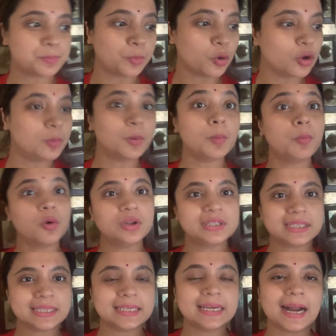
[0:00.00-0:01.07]
বলবো
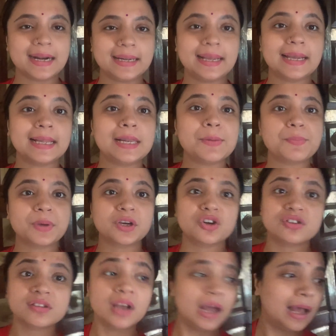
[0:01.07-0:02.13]
বলতে গিয়ে আটকে গেলাম বিকজ